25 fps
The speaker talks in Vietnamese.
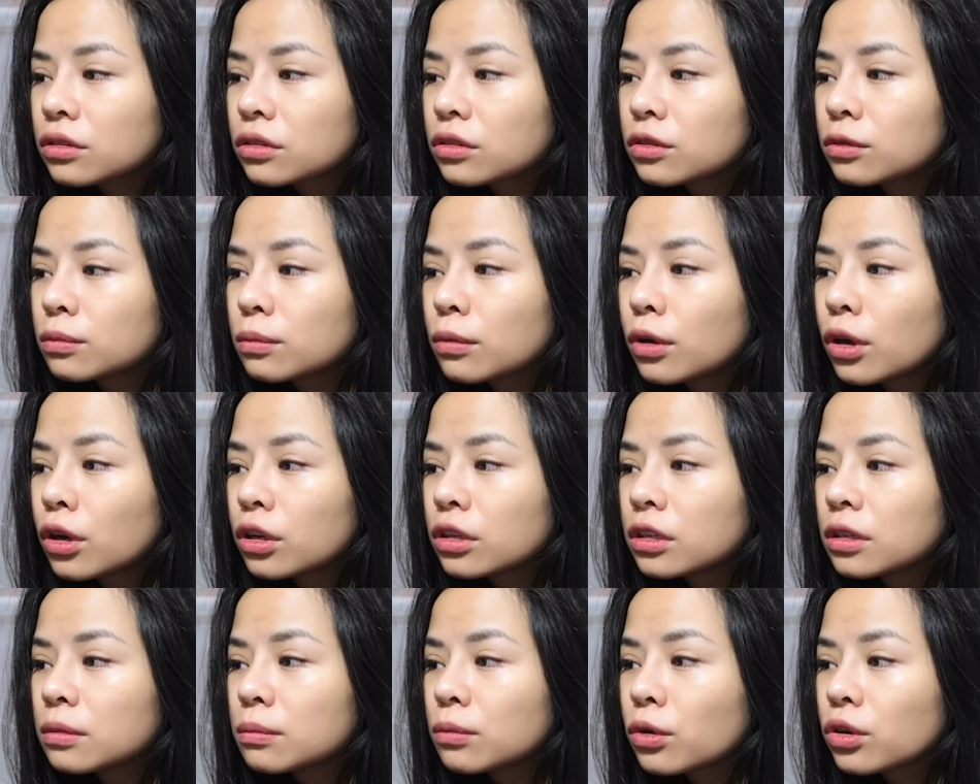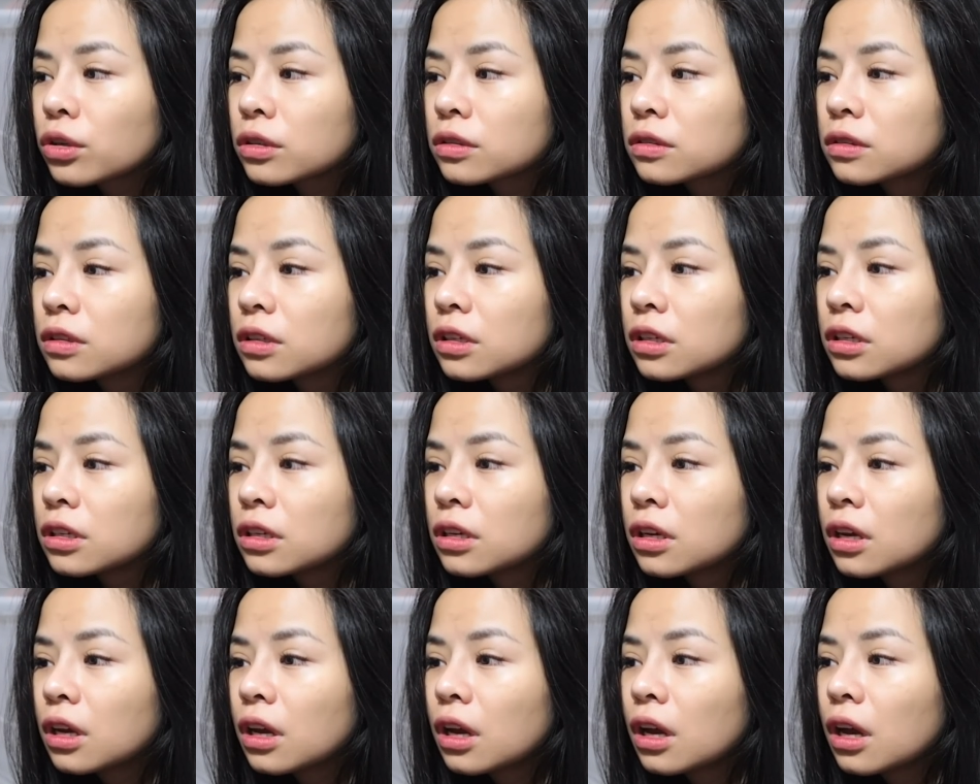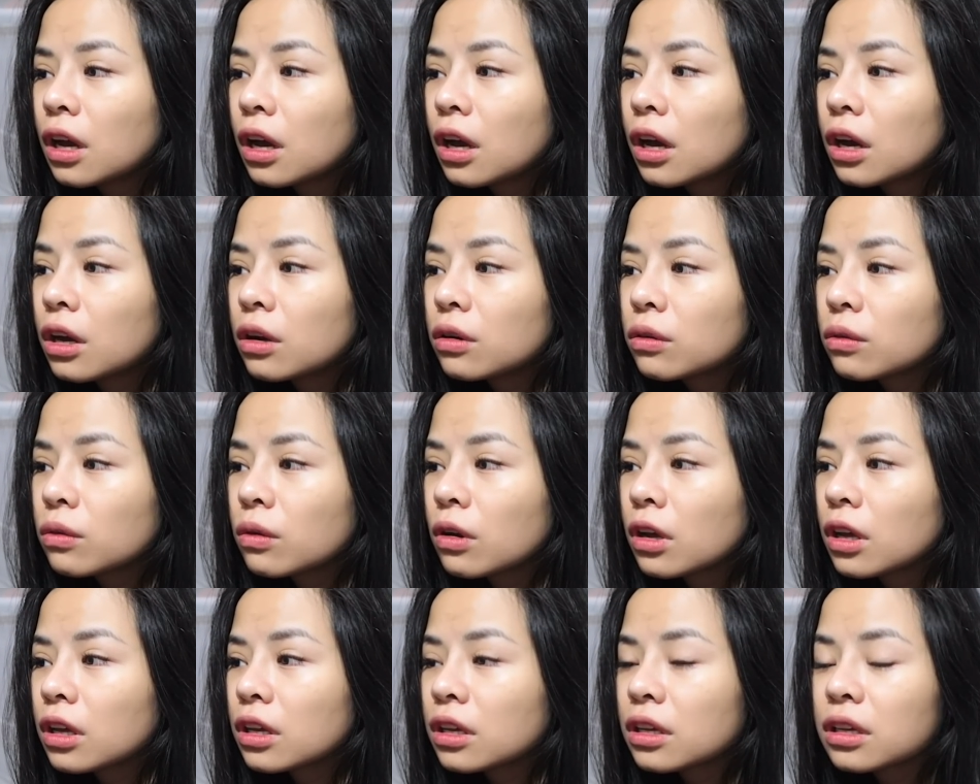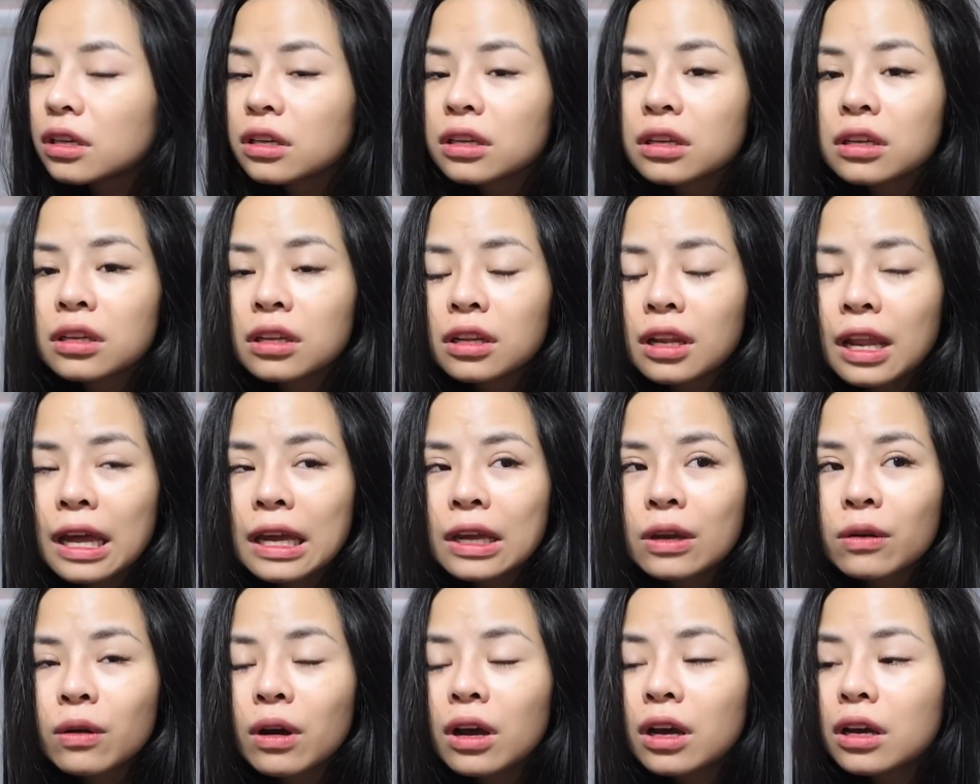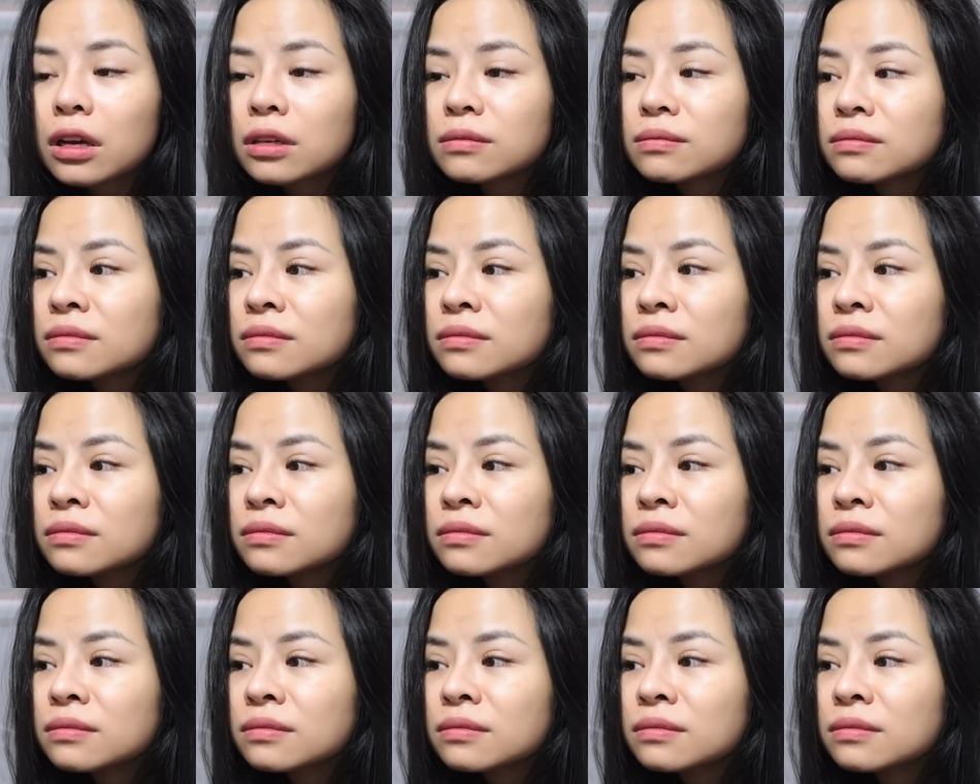Good morning mọi người. Ôi, lạnh quá.